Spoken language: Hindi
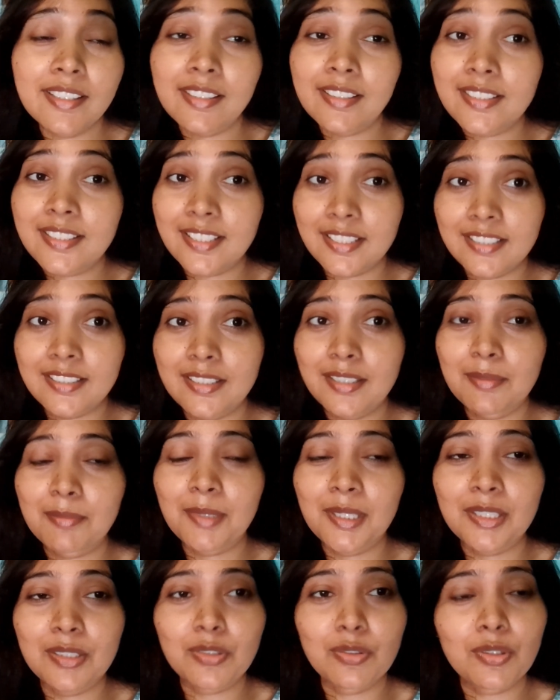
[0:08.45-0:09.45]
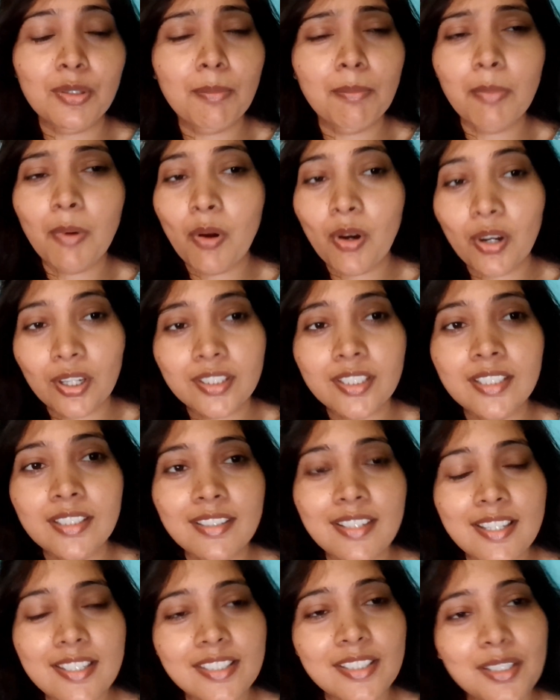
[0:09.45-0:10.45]
सीजन में जो कि बहुत
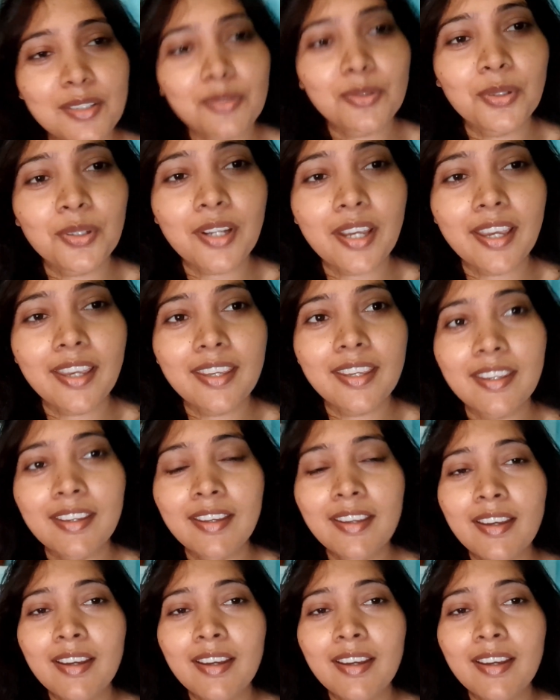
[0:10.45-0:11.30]
इंटरेस्टिंग हो रहा है